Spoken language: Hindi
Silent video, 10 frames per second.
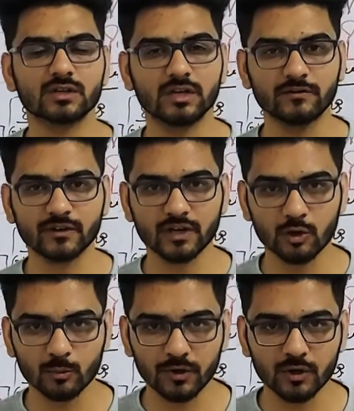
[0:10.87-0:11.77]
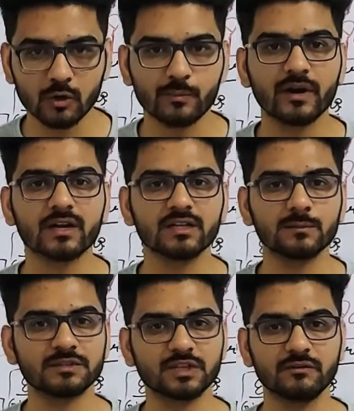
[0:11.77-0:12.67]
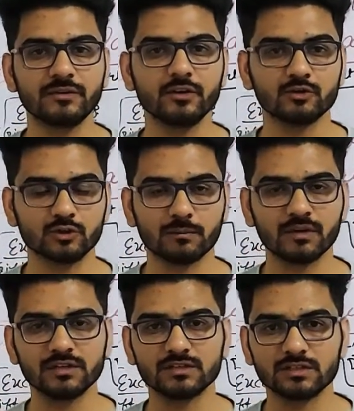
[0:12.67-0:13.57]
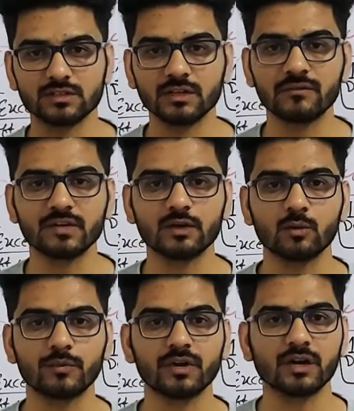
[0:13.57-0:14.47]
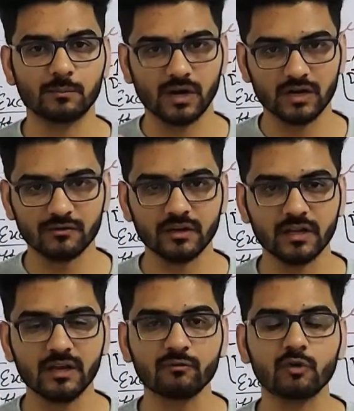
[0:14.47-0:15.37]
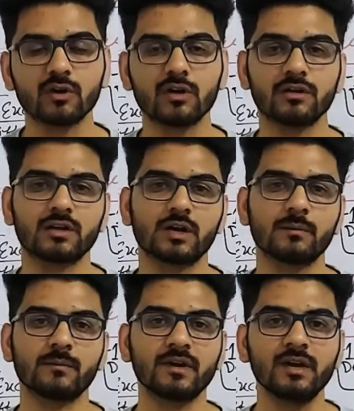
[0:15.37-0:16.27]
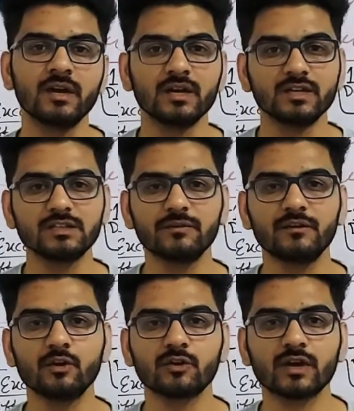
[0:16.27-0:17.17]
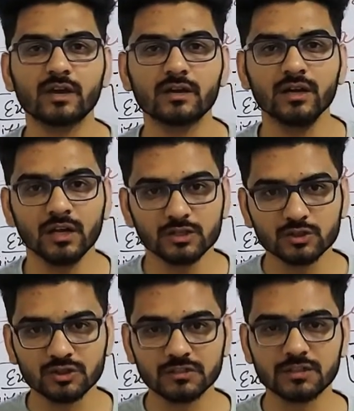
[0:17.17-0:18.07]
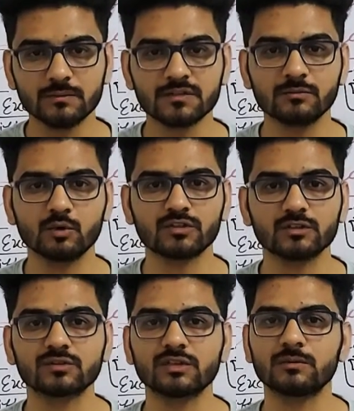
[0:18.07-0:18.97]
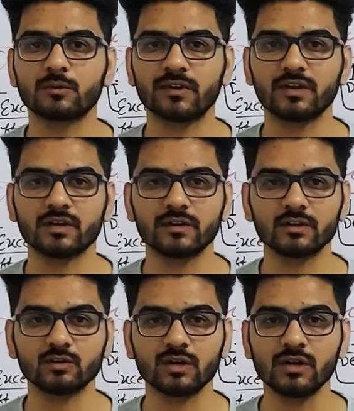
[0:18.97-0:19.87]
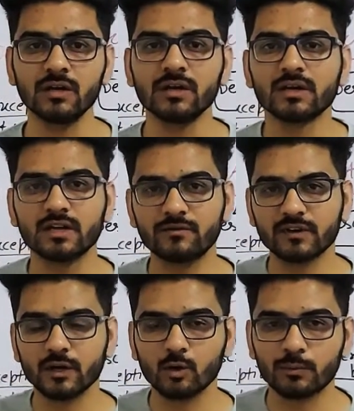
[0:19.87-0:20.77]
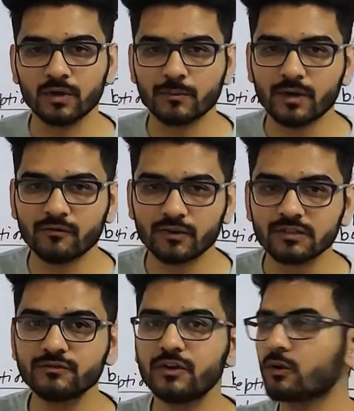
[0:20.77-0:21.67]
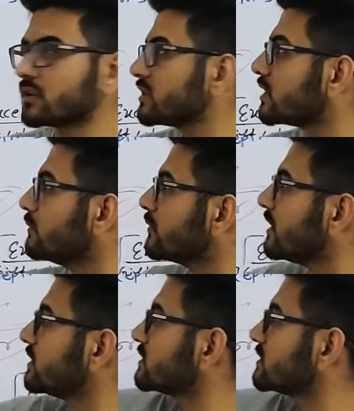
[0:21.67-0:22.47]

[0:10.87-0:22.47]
गिफ्ट के टॉपिक को पढ़ रहे थे पिछली वीडियो जो आपका इस गिफ्ट के टॉपिक का पार्ट वन है वो यहाँ पर मैं इसी वीडियो के जो डिस्क्रिप्शन बॉक्स है उसके अंदर प्रोवाइड करवा दूंगा गिफ्ट के टॉपिक पे फर्स्ट वीडियो के अंदर हमने